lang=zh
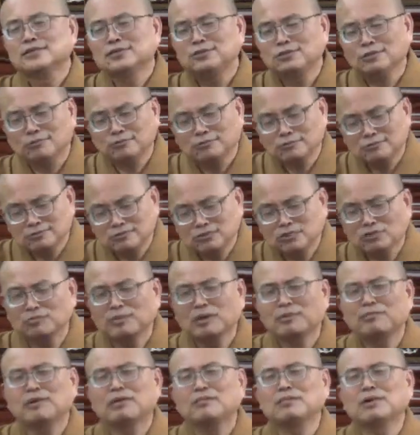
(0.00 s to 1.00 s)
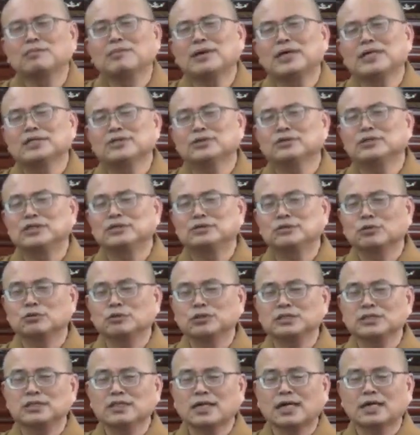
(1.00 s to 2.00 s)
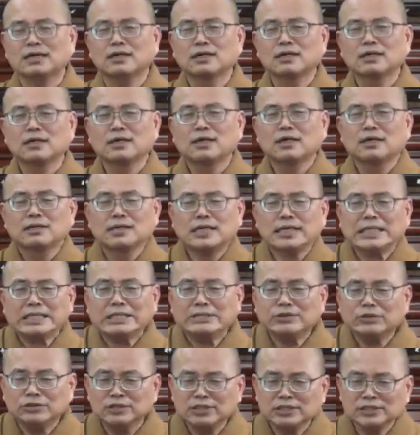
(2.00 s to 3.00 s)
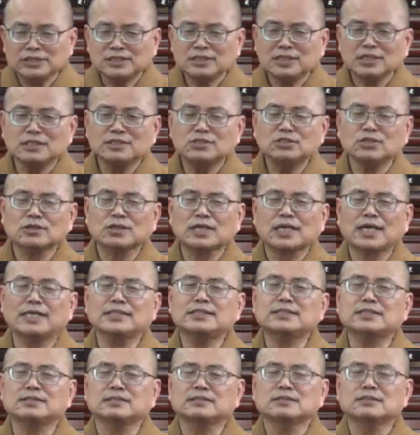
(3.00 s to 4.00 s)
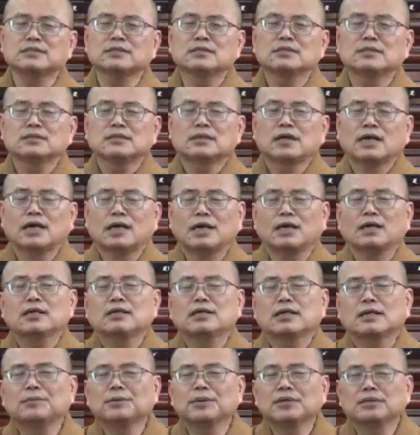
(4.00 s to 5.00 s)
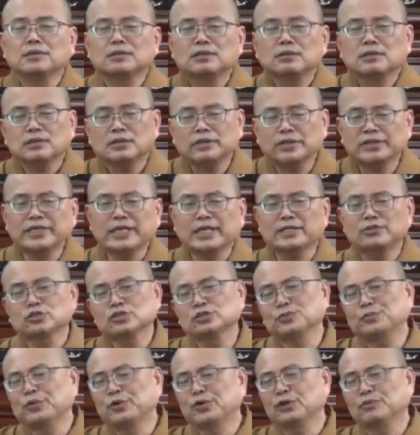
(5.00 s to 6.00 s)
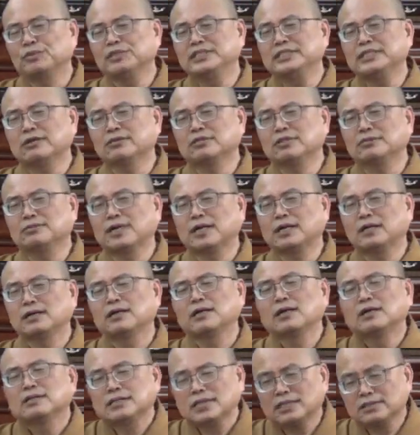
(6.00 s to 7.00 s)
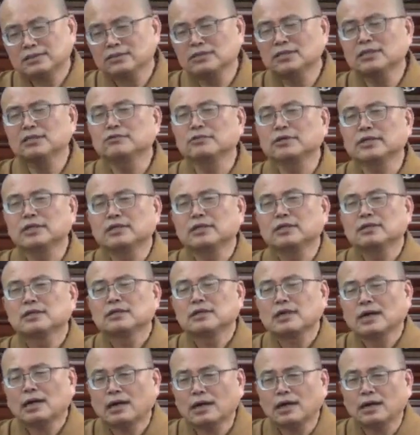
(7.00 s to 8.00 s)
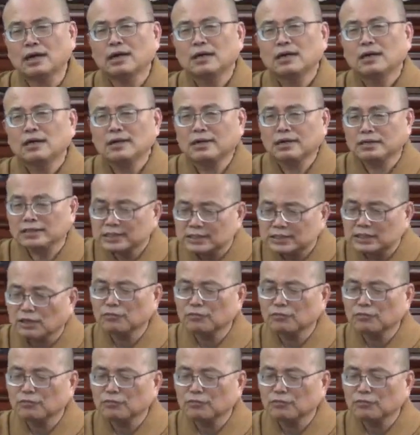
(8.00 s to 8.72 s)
就，就慢慢慢慢有很多问题了，那有一些就开始，啊，那么原来就是婆罗门教的嘛，他就认为，啊，啊依